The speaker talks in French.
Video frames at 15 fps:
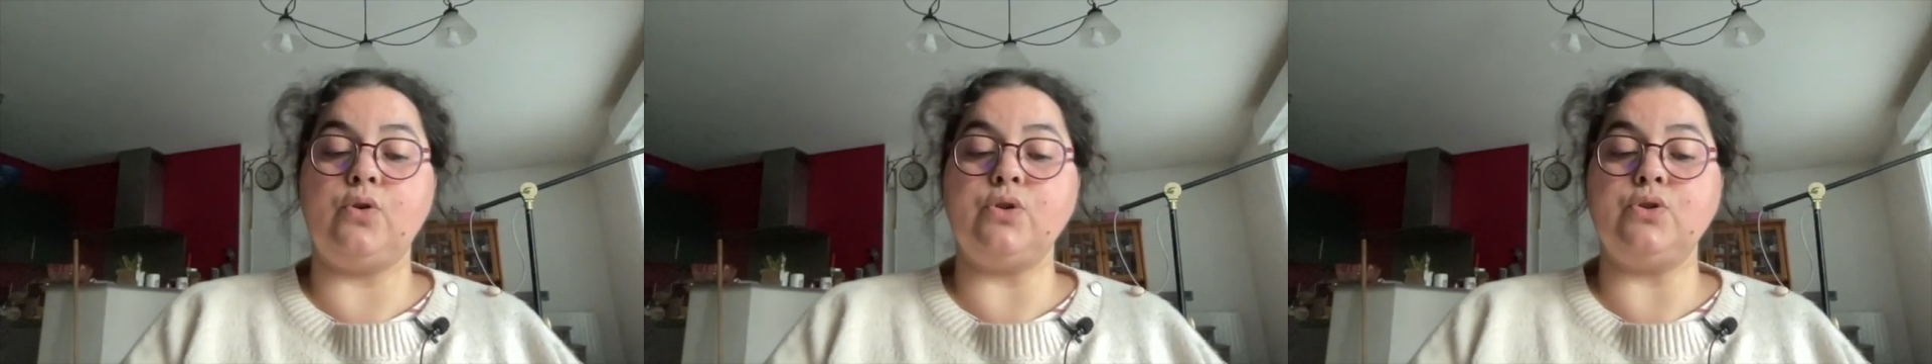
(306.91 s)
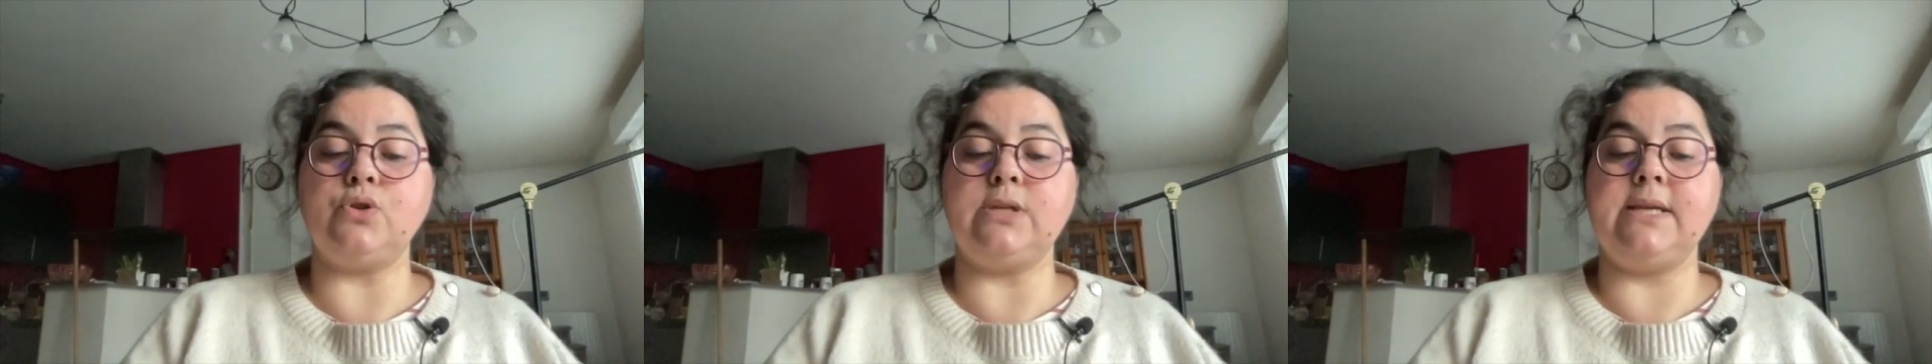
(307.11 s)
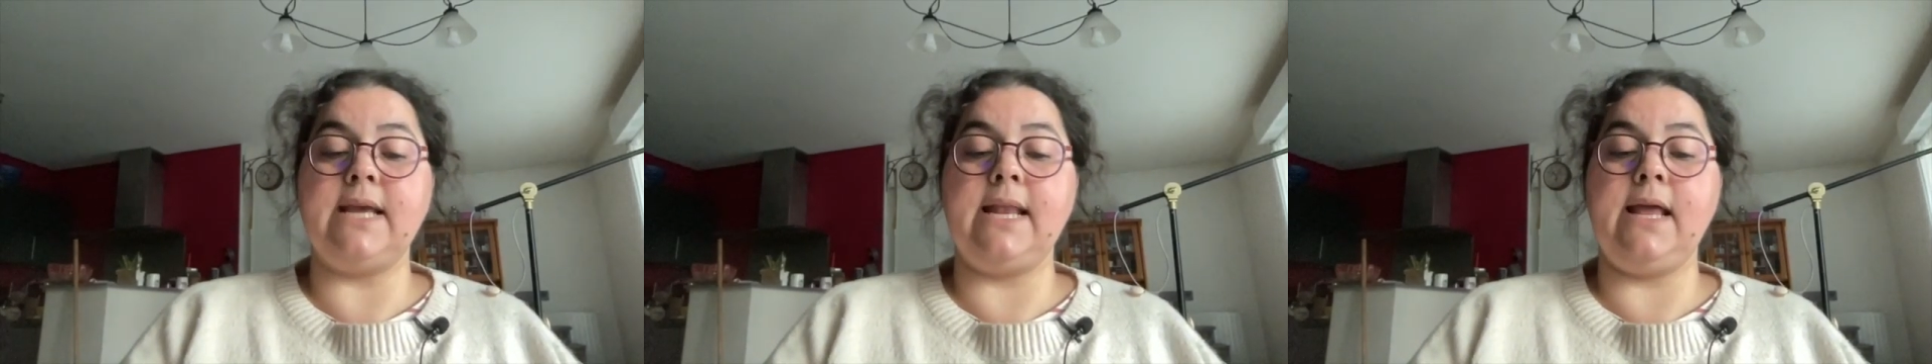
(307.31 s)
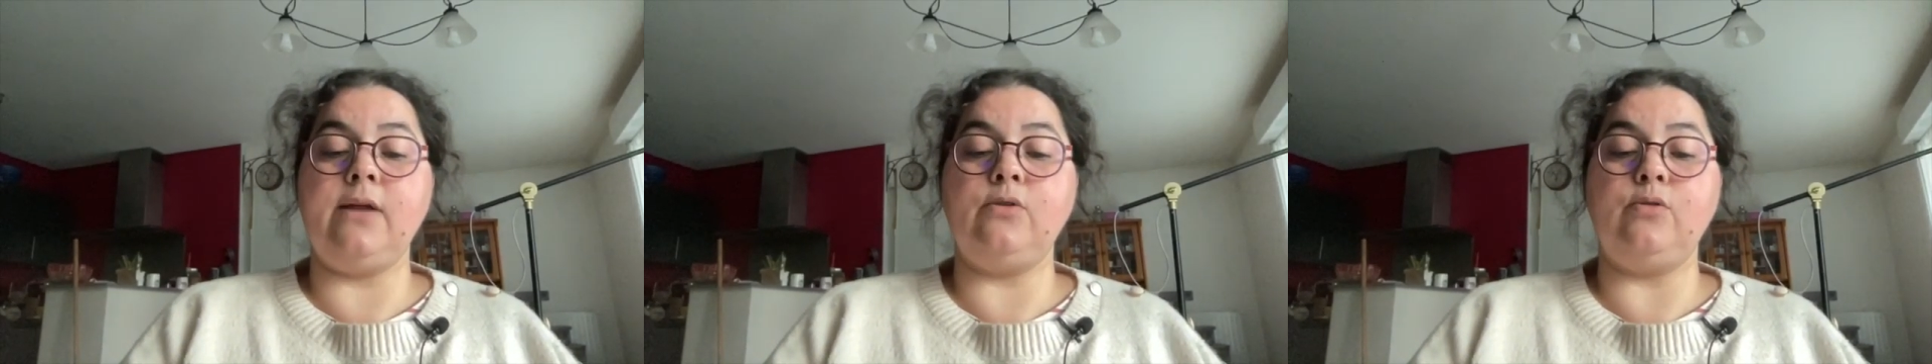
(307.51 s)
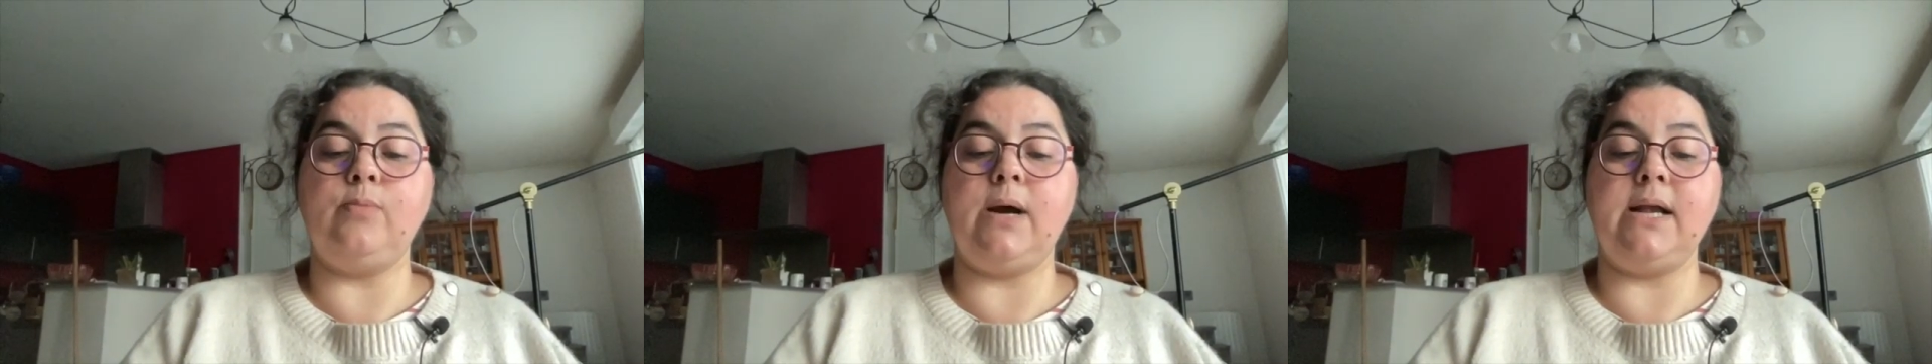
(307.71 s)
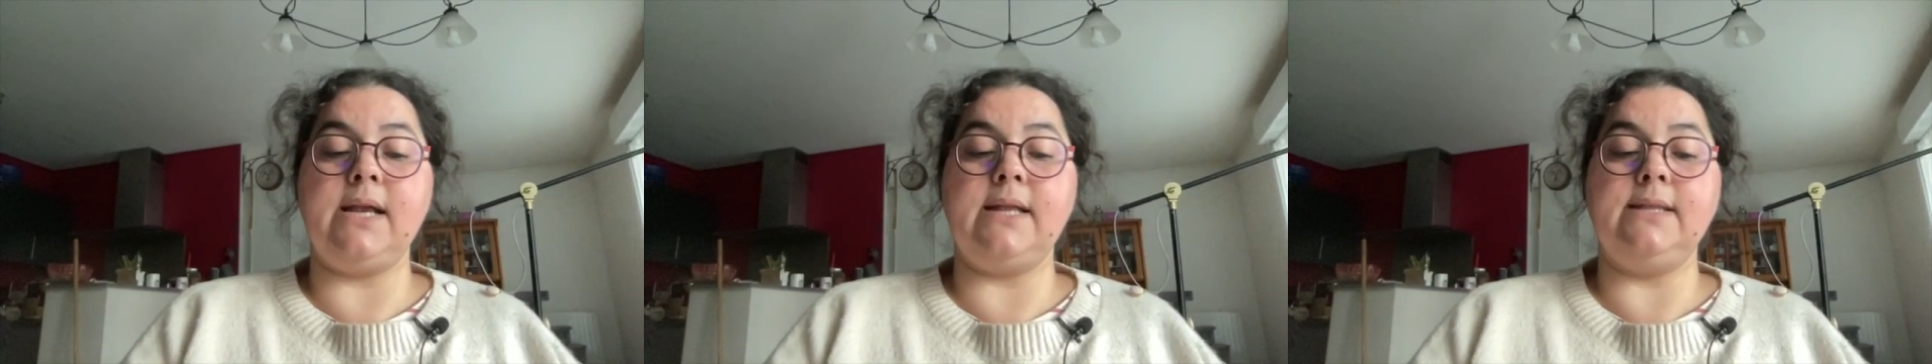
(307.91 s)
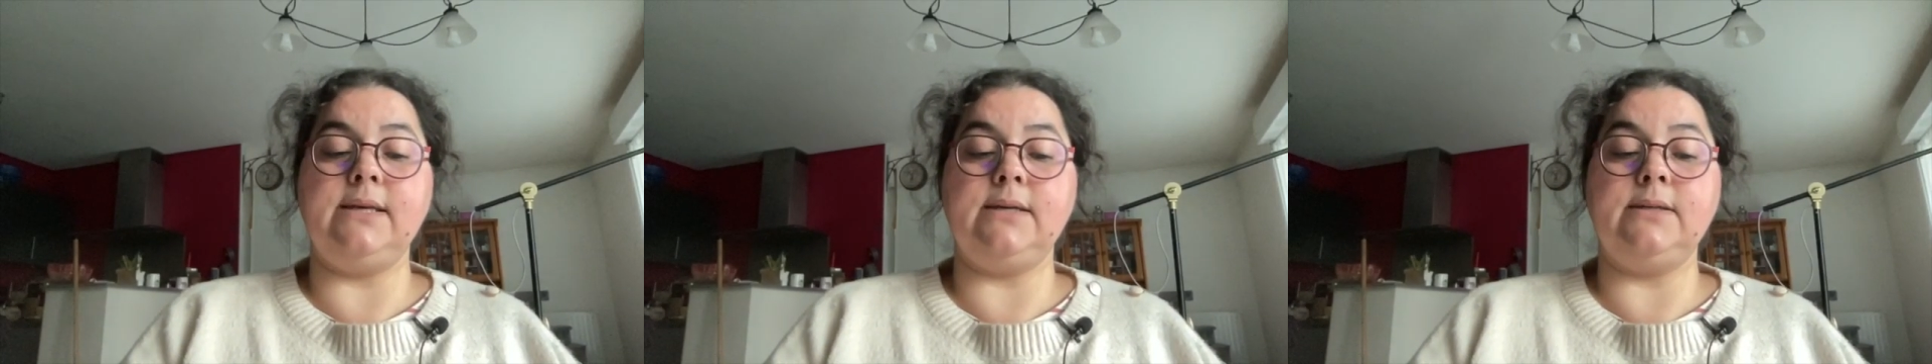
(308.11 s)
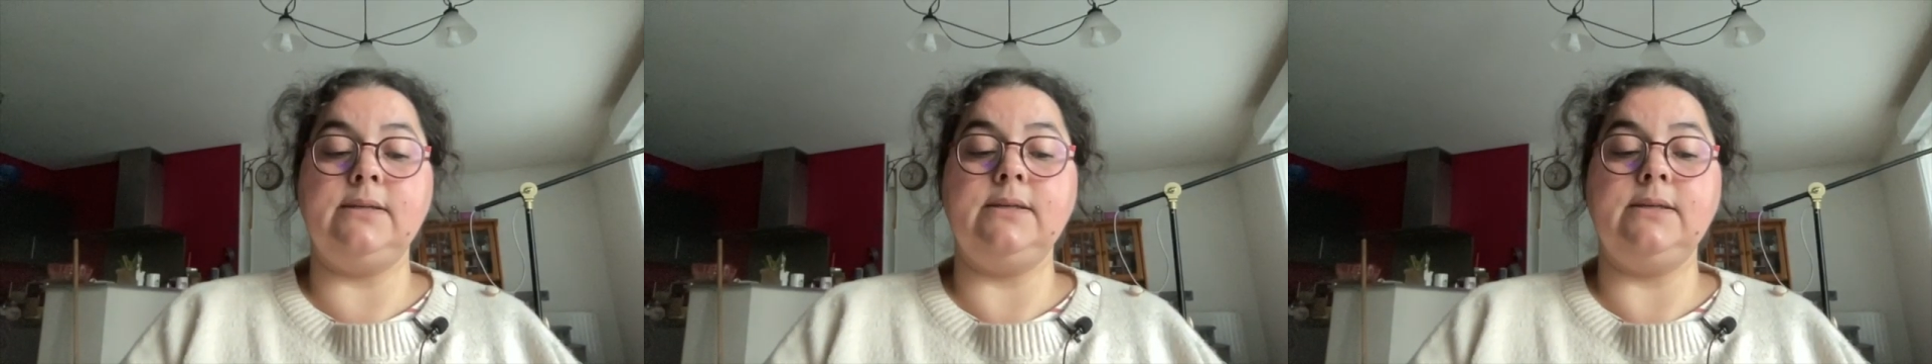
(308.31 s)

sur les galères de Bragadin,